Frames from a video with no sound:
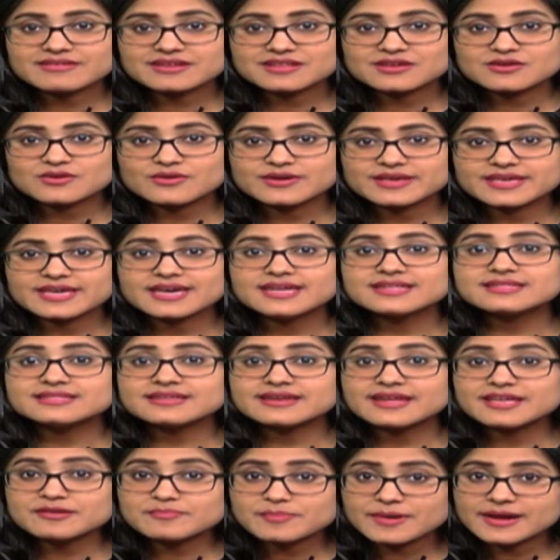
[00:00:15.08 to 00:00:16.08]
அவர்களுடைய
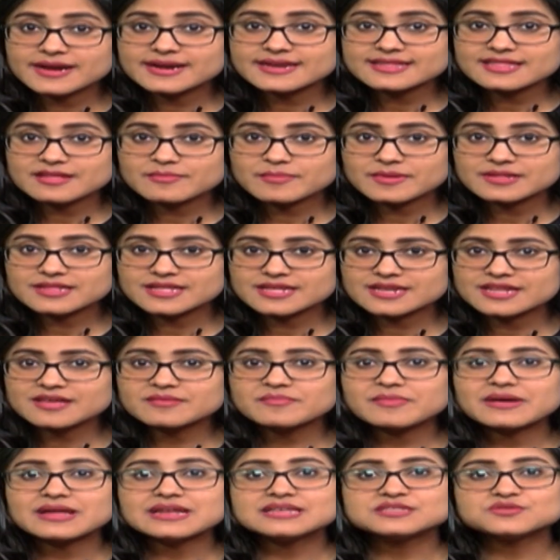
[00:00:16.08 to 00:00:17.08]
திரைப்பயணத்தை
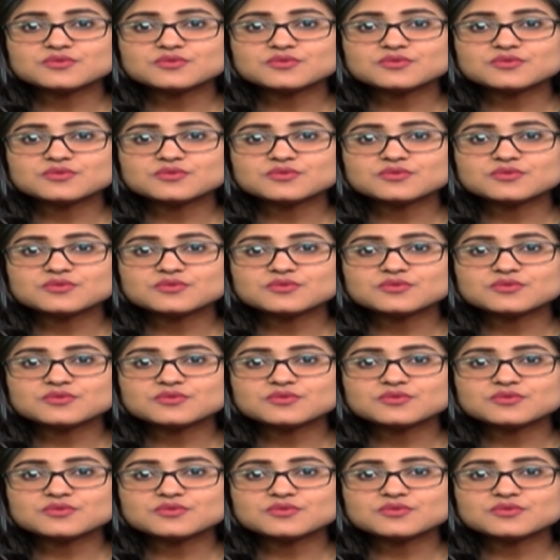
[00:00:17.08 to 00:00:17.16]
பற்றின பல